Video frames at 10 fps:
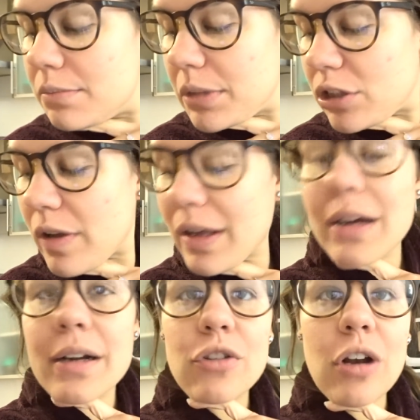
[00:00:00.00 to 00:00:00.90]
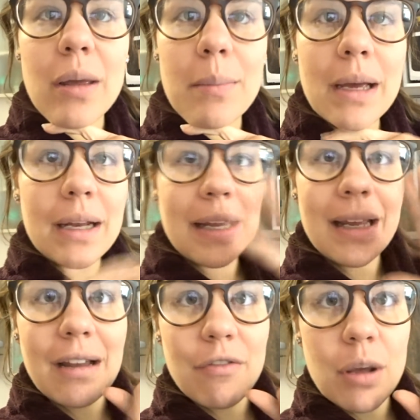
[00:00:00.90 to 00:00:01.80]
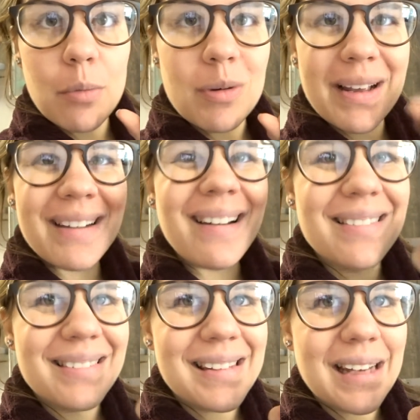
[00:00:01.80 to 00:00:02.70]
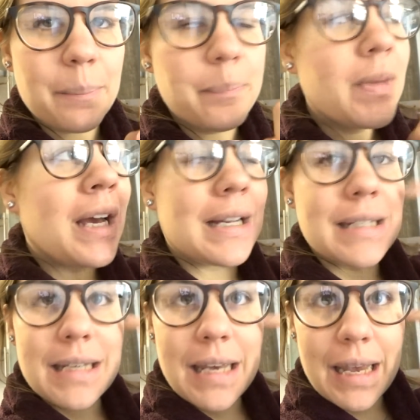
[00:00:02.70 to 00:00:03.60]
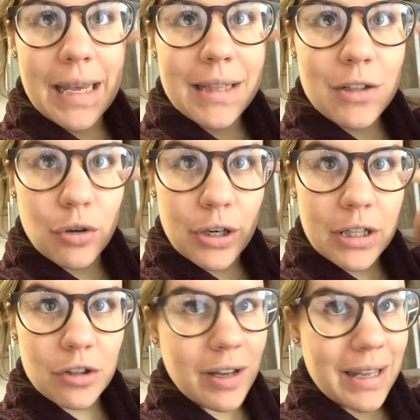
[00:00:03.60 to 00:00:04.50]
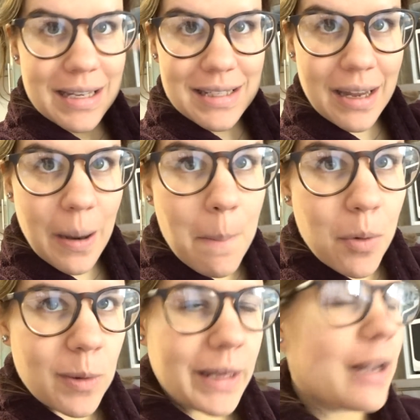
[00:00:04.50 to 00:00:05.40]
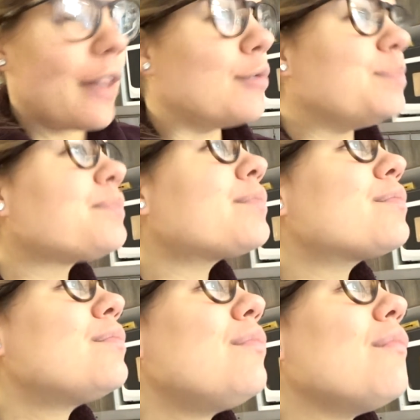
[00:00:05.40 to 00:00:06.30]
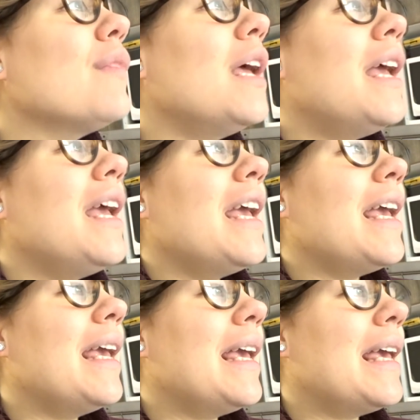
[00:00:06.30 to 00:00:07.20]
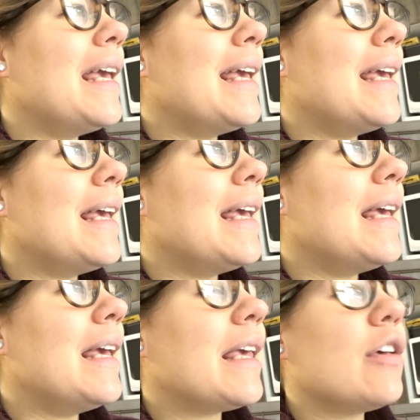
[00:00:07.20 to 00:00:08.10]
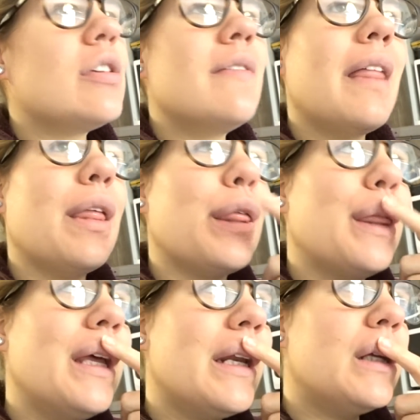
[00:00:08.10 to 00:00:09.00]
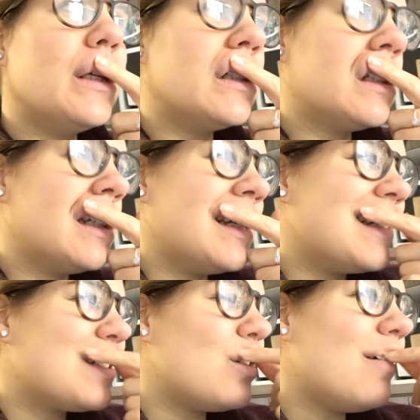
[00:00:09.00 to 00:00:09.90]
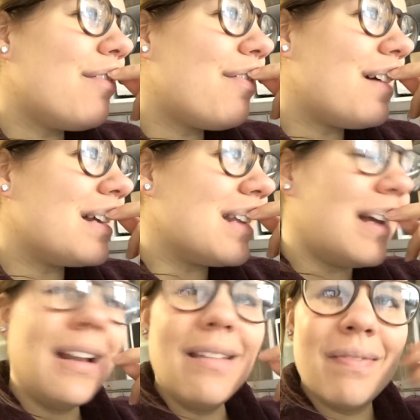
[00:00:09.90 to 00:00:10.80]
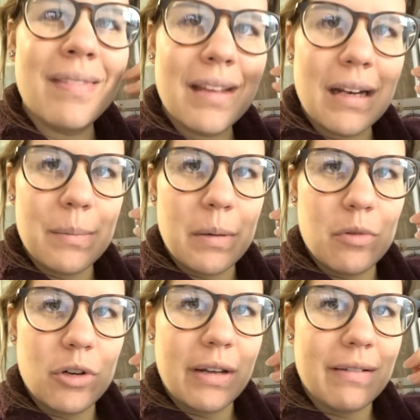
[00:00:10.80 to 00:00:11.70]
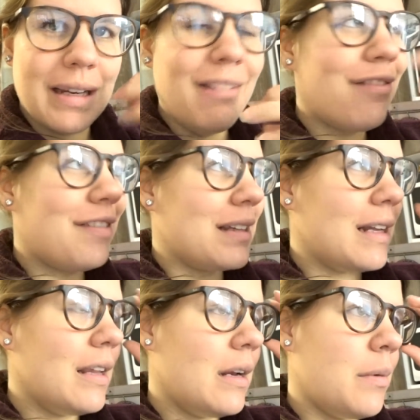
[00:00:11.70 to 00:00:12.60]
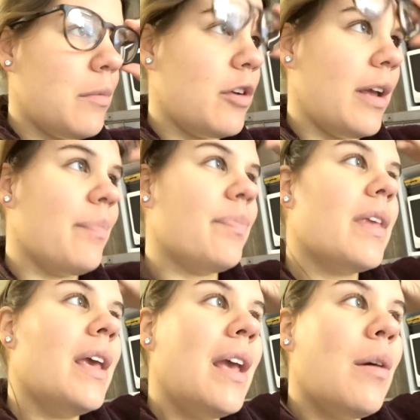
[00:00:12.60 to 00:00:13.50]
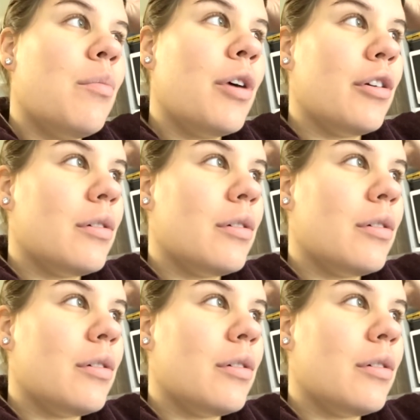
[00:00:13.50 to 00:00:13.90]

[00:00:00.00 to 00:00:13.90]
me estoy descargando las imágenes y las voy a publicar ya. Así que id corriendo que ya estará publicado. ¿Y qué os iba a decir? fatal de la memoria, ¿vale? Fatal de la memoria. Bueno,